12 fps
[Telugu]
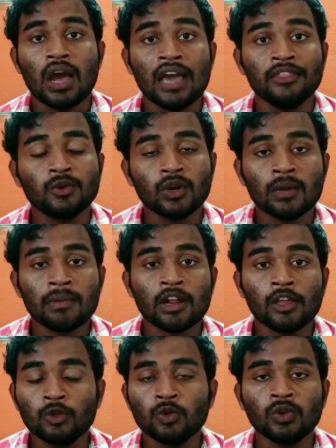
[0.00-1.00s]
అది కూడా
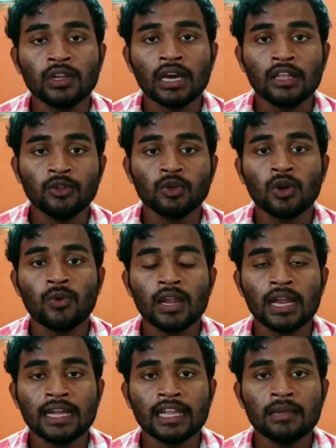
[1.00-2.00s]
మనం అందుకునే
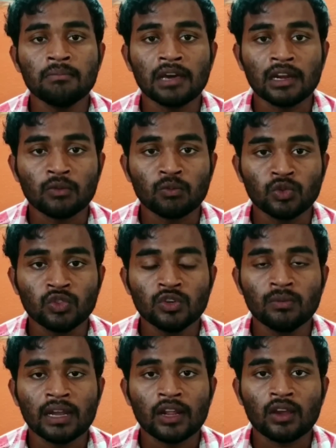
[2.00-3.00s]
అందుకోవాలంటే మన ముందు
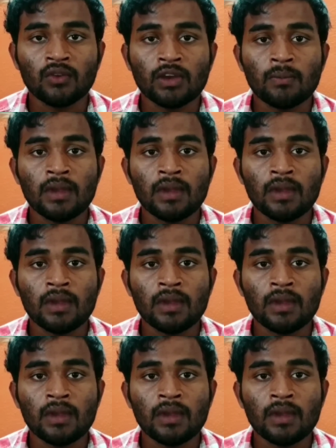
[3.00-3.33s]
మన యొక్క